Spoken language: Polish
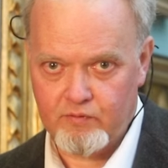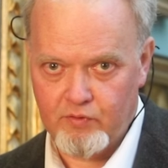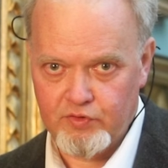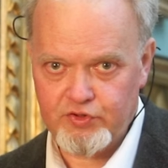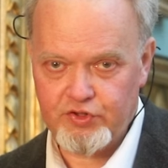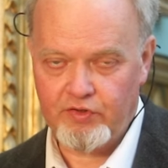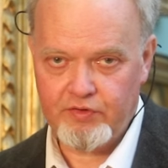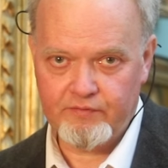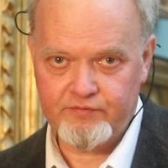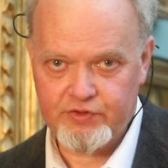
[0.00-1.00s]

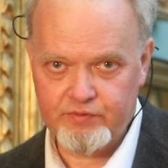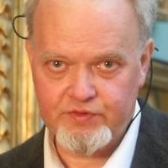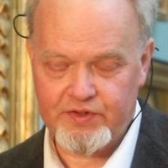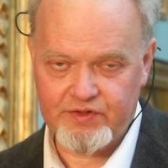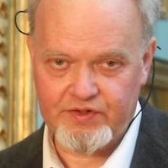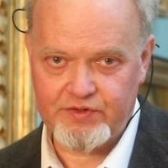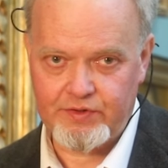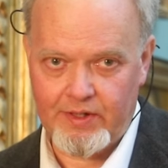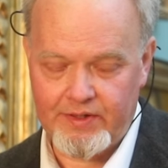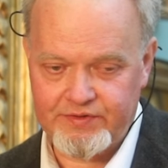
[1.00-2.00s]
łączono w sztuce
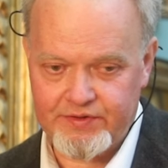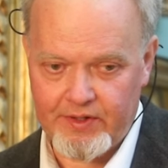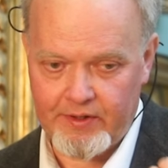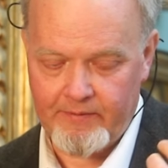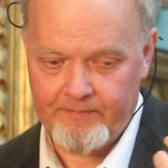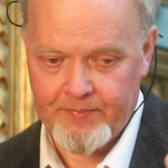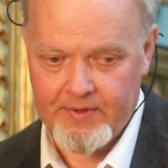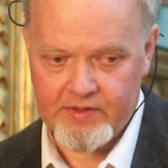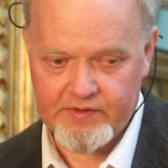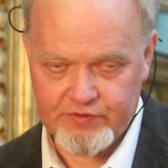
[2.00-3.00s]
chrześcijańskiej
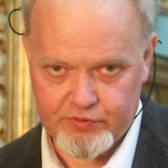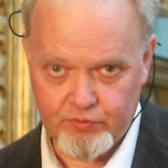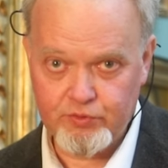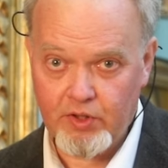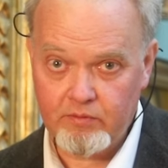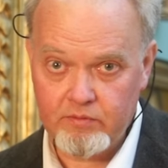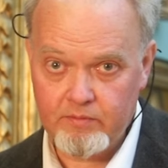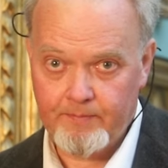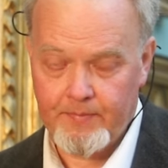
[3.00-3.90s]
z różą